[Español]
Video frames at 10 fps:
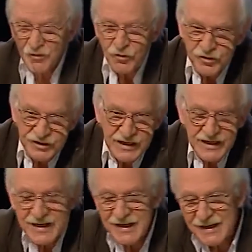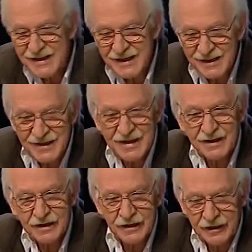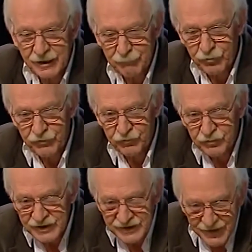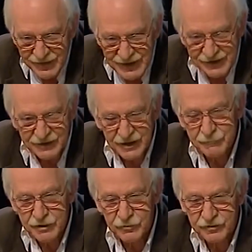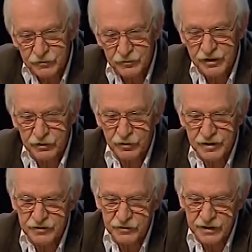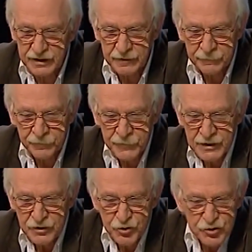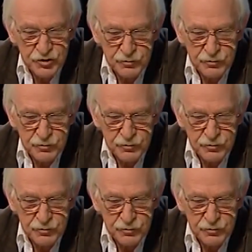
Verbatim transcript: no se quiere entender la profundidad del entramado histórico, el hecho de que no